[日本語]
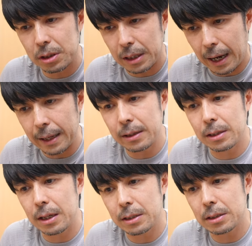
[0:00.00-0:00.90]
が安
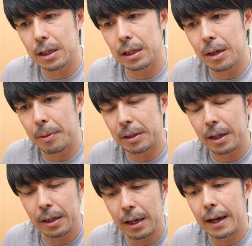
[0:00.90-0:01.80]
定していれば、
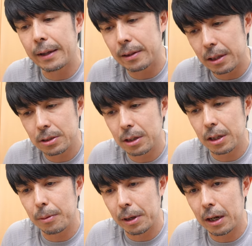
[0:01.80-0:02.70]
電源が安定して
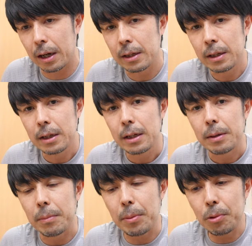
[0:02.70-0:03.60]
いれば、
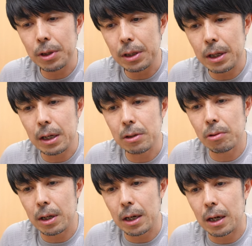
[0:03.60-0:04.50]

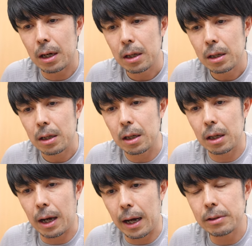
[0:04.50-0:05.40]
メモリーカードが、
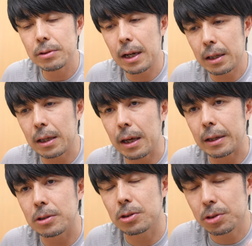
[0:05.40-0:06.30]
あるだ
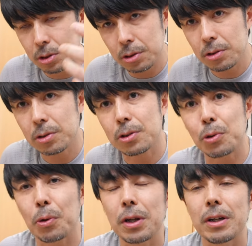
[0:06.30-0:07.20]
けずっと
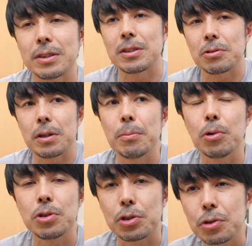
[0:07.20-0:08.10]
取れるんですよね。
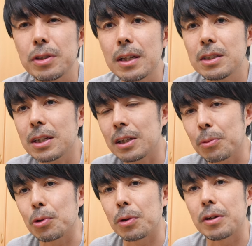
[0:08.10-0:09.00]
もう十何時間で
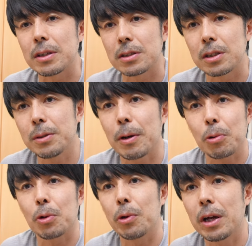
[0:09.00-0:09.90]
も取れるはず。今
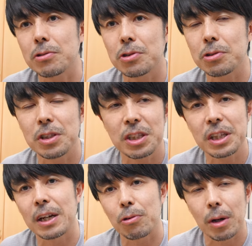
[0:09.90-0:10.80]
これ512
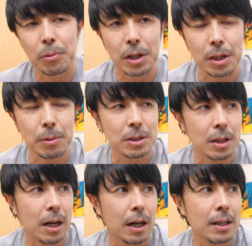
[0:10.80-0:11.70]
ギガとかも入れてます
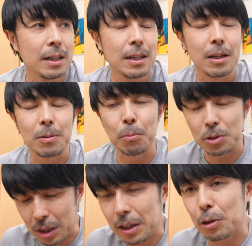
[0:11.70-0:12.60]
が、も
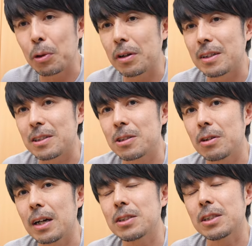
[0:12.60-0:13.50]
う絶対取れるはずっ
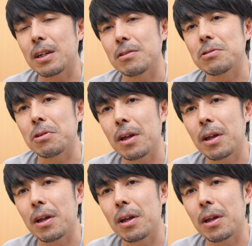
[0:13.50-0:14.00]
ていう安心感あるんですよ